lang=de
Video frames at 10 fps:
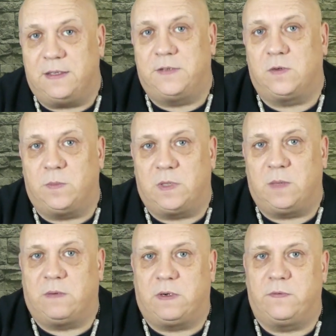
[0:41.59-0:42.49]
nicht zu dem
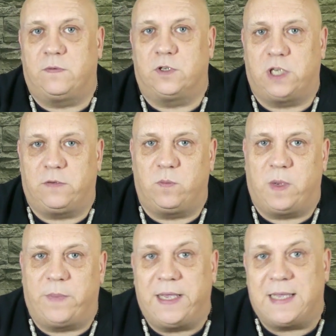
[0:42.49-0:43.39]
Thema Waffenverschärfung
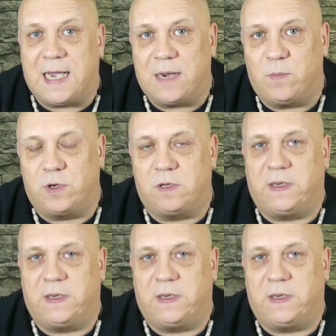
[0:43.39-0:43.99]
mehr beitragen möchte,